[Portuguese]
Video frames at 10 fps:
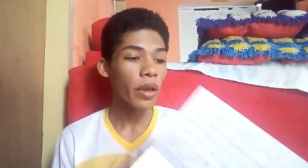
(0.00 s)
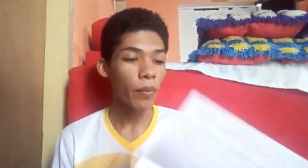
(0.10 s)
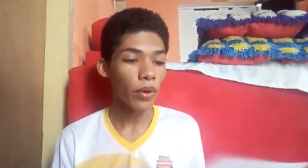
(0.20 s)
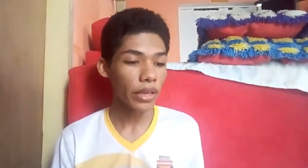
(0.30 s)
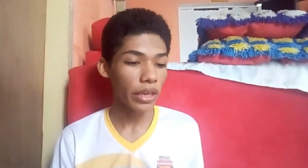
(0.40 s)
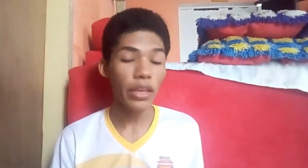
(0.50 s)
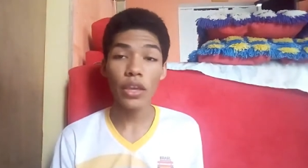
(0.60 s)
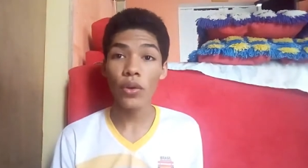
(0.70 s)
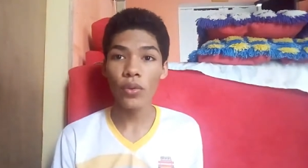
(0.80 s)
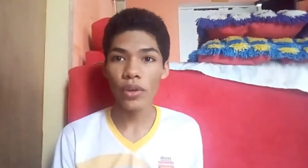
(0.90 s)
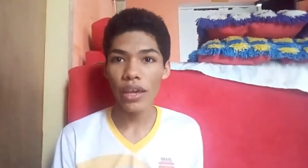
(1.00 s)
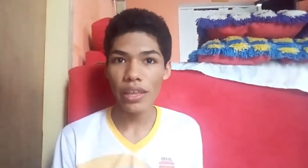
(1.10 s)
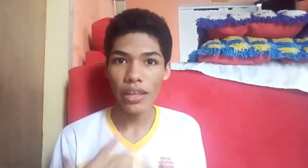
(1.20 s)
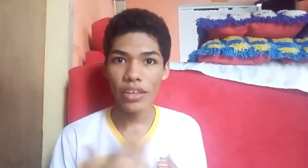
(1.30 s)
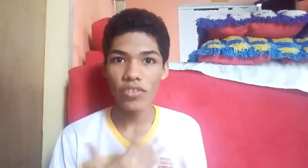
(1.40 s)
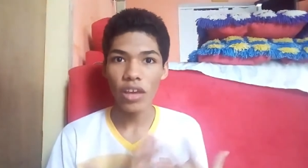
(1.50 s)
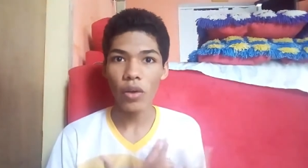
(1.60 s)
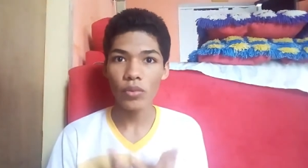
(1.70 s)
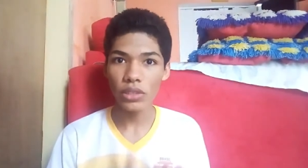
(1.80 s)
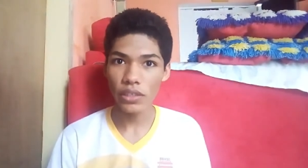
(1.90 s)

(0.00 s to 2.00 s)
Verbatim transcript: porque eu não queria deixar alguns